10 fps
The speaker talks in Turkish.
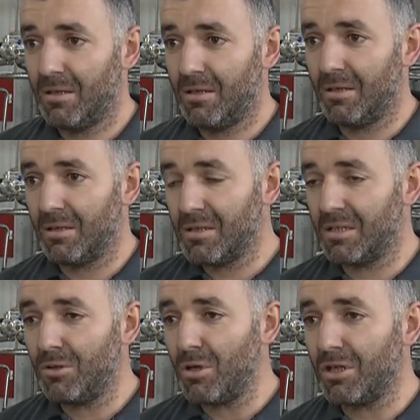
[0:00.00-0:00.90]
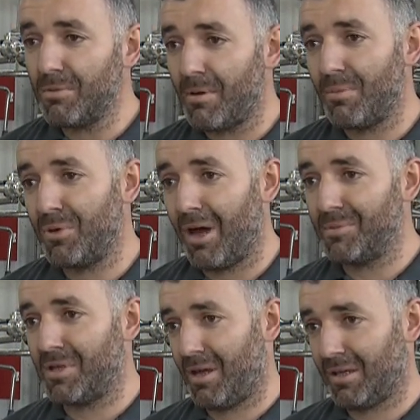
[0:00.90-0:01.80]
E, kızı da diyor ki baba bunu
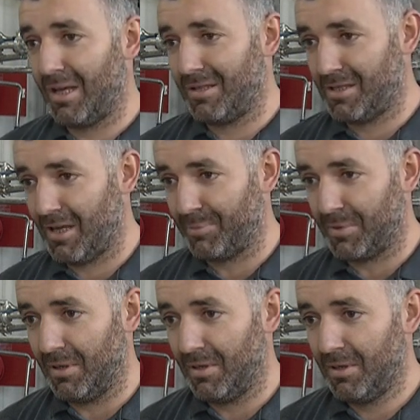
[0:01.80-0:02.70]
Hamza kendisi yaptı.